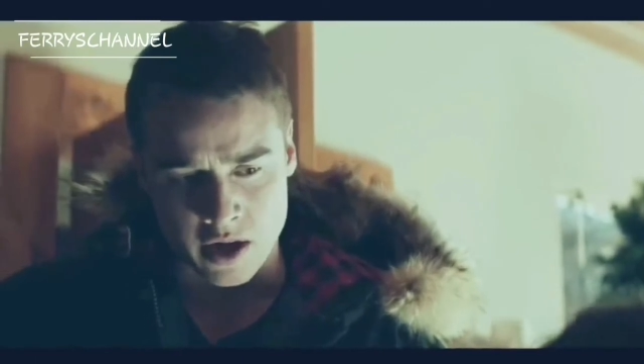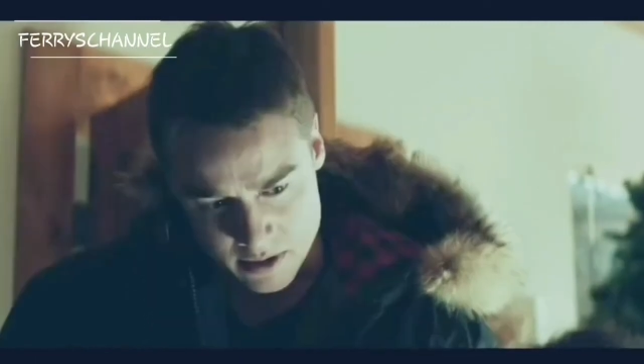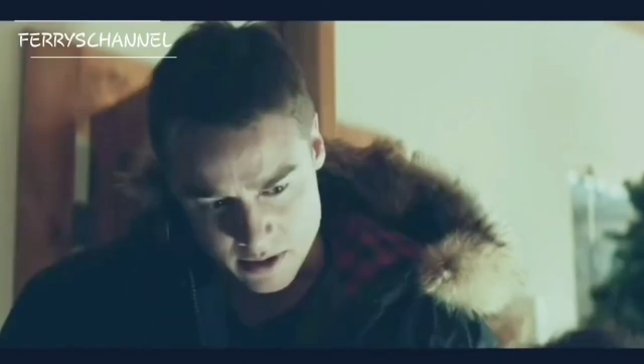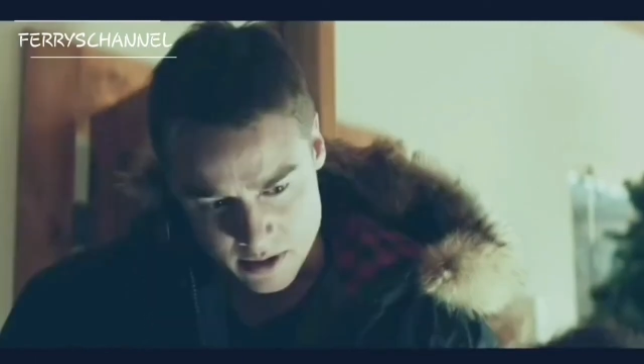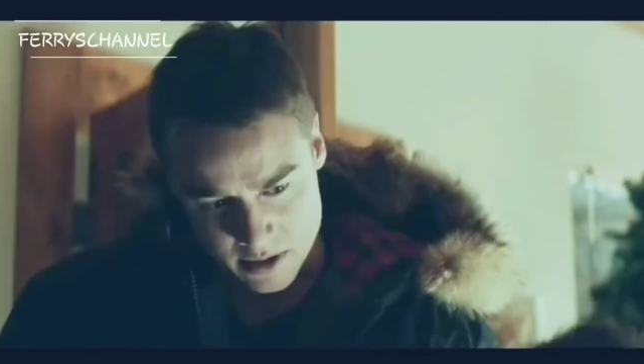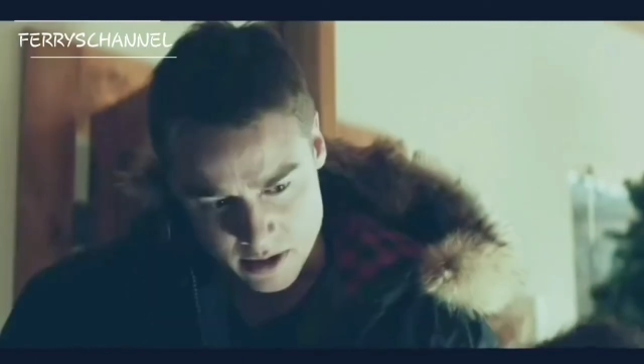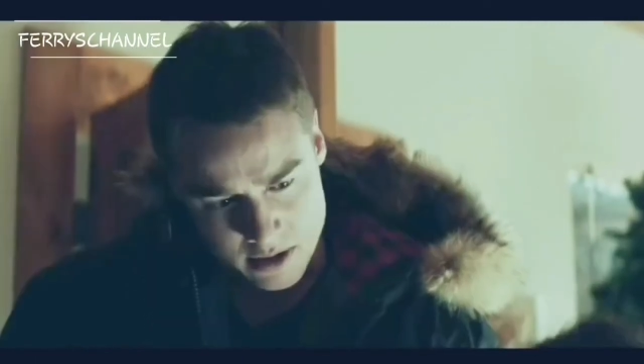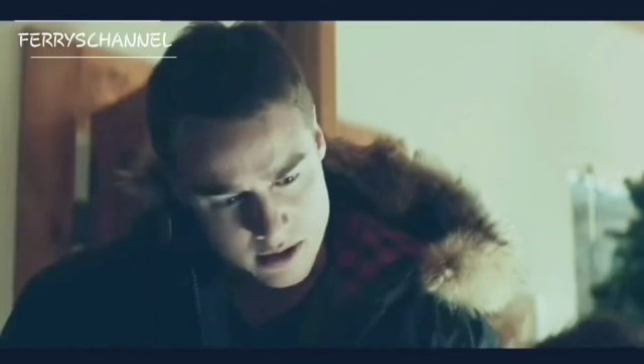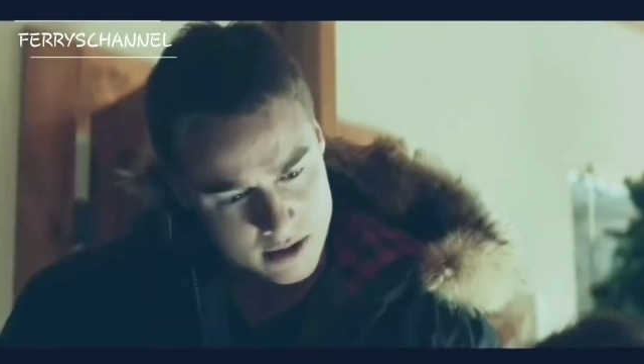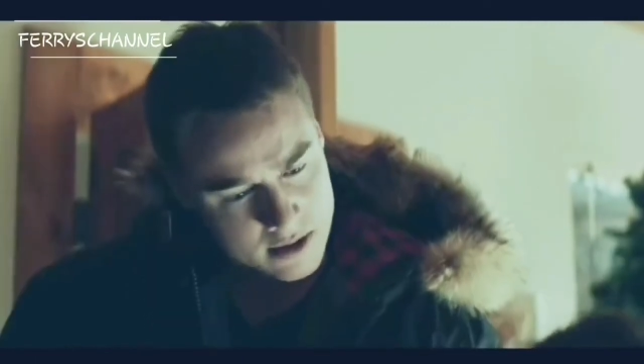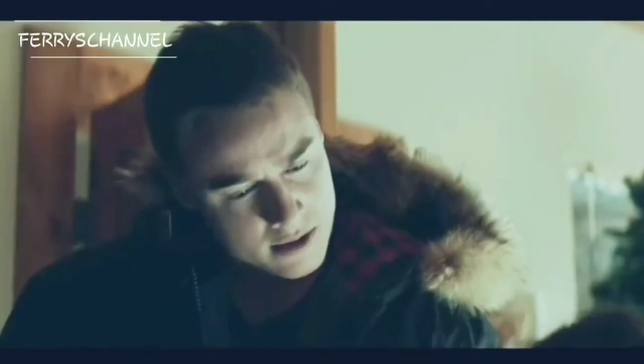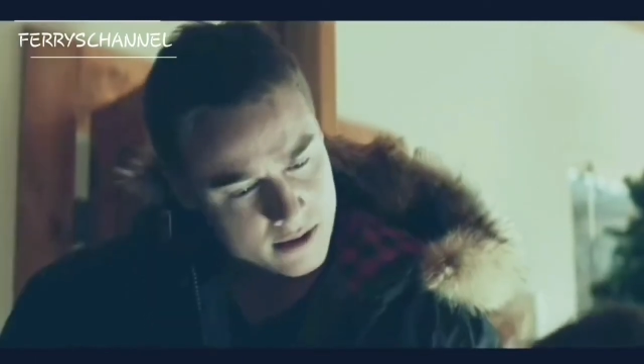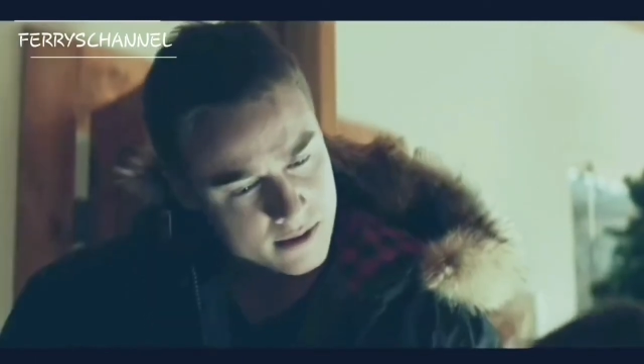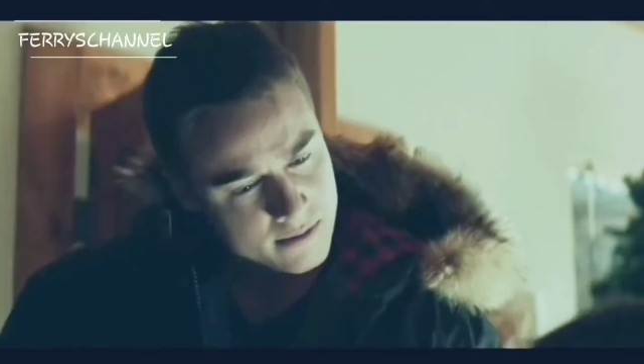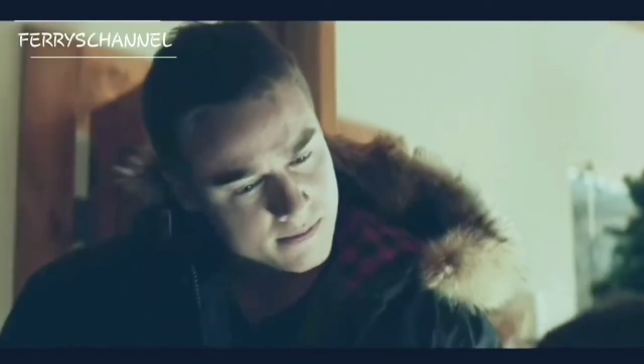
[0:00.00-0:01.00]

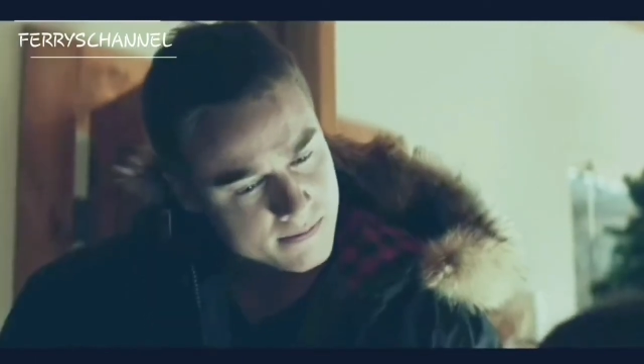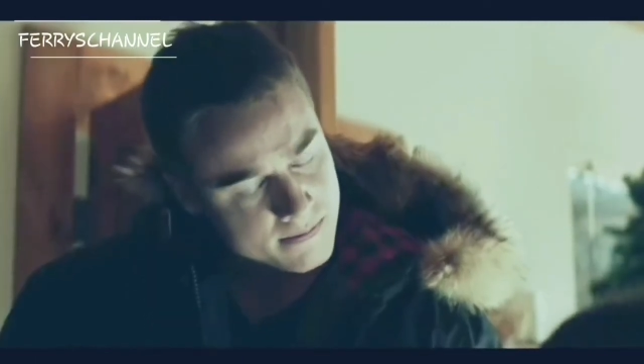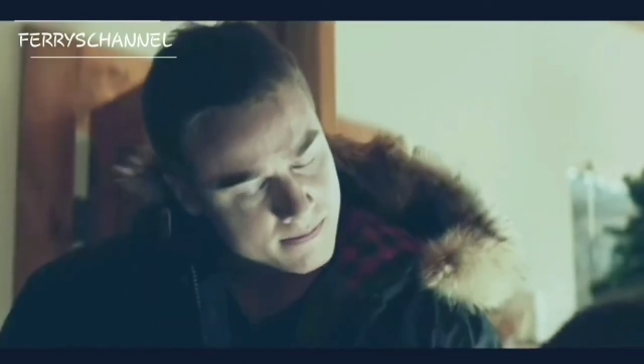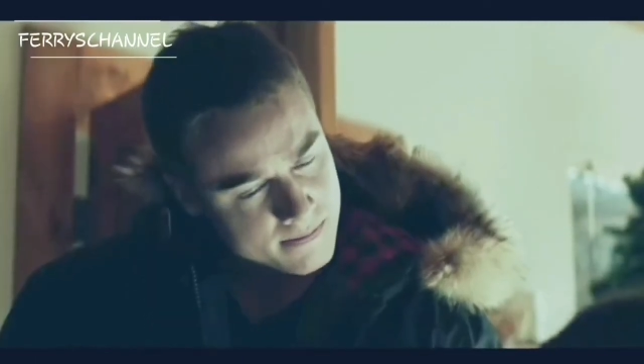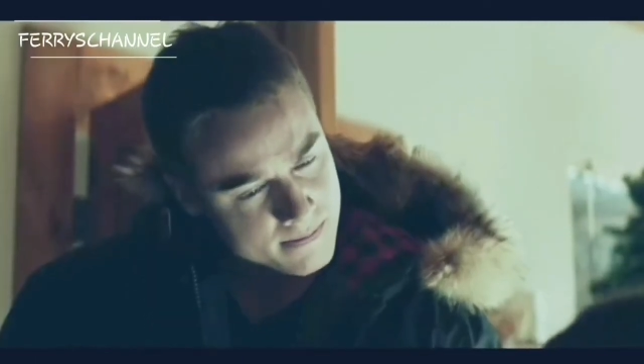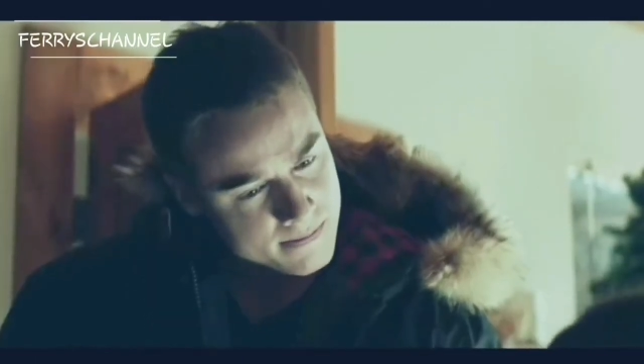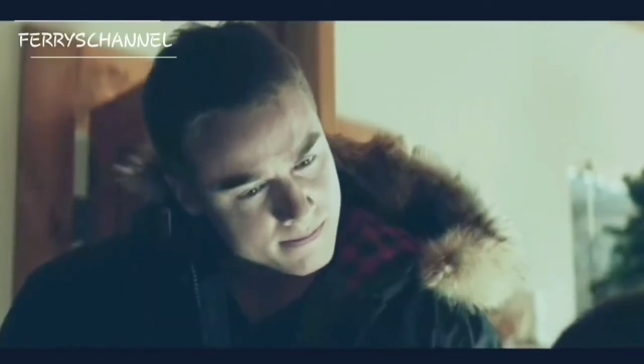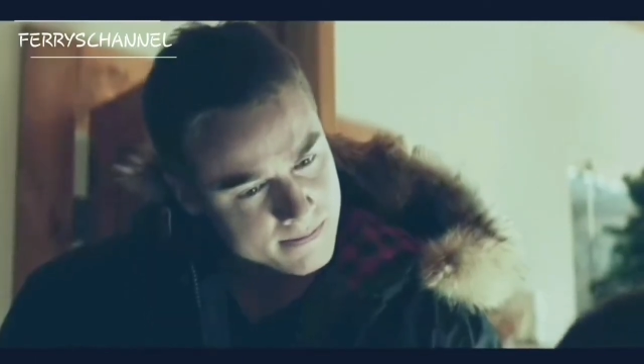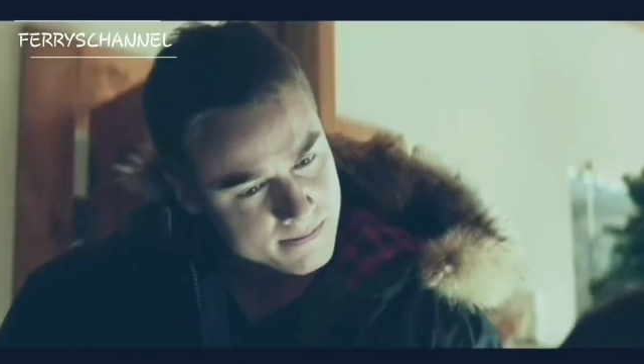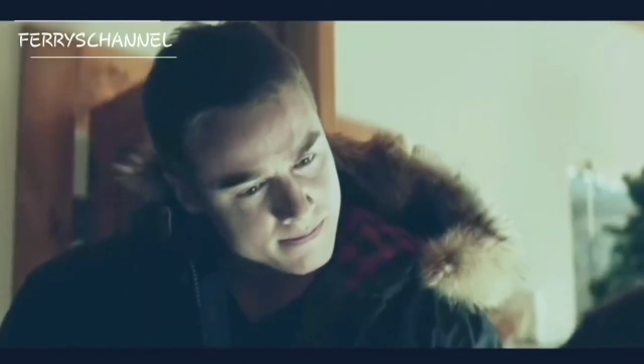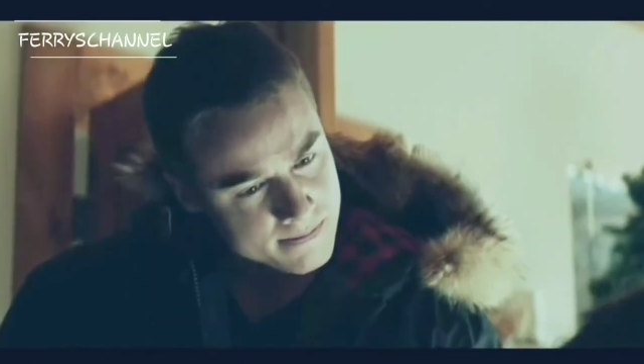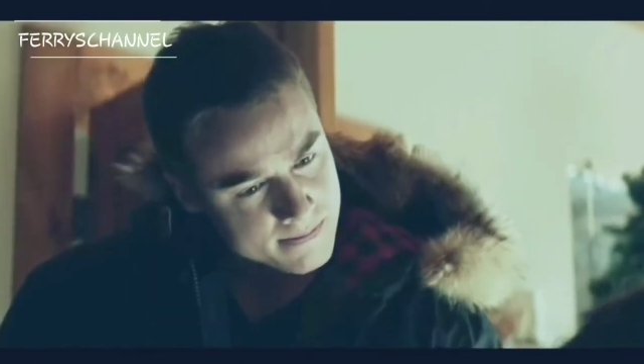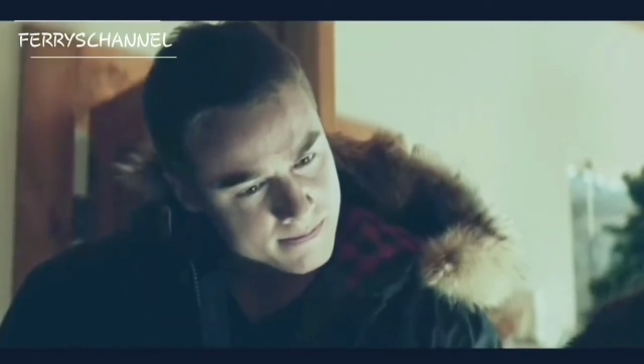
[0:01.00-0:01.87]
meninggalkan dan melupakannya